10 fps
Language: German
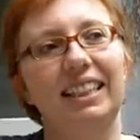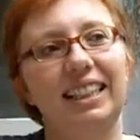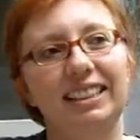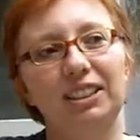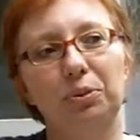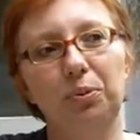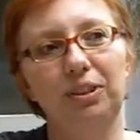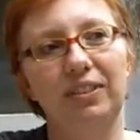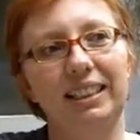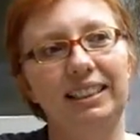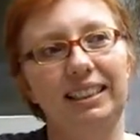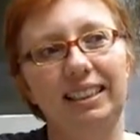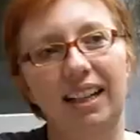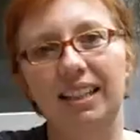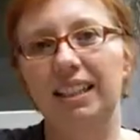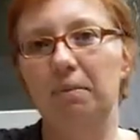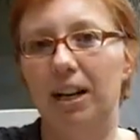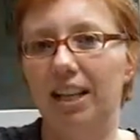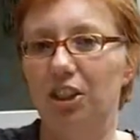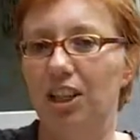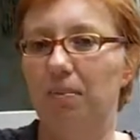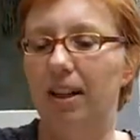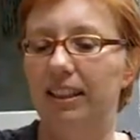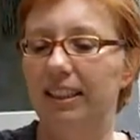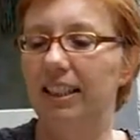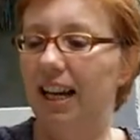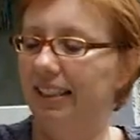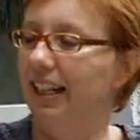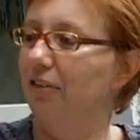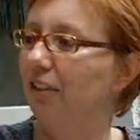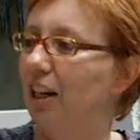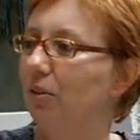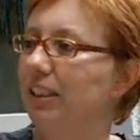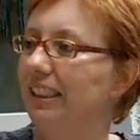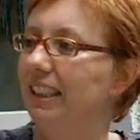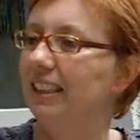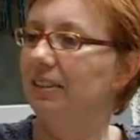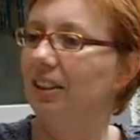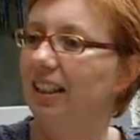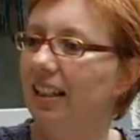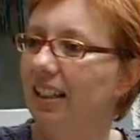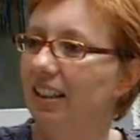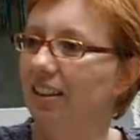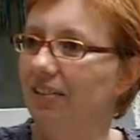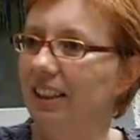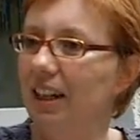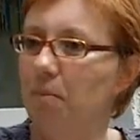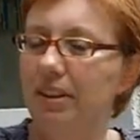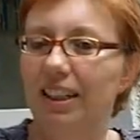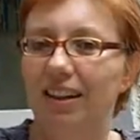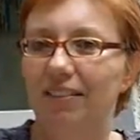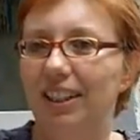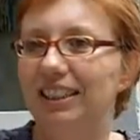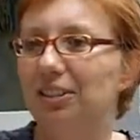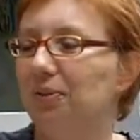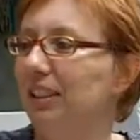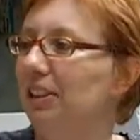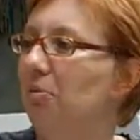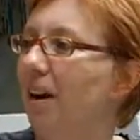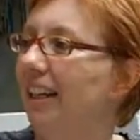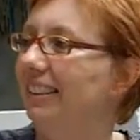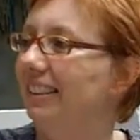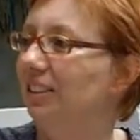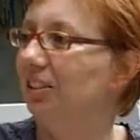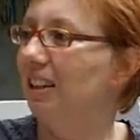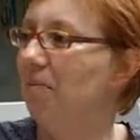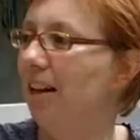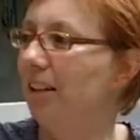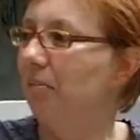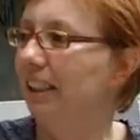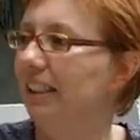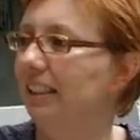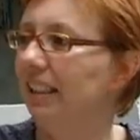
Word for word: ist es gut, wenn sie dann einen Maßstab hat in anderen Frauen, die das äh, wieder mit der Welt, so wie sie nun mal ist, in Zusammenhang bringen.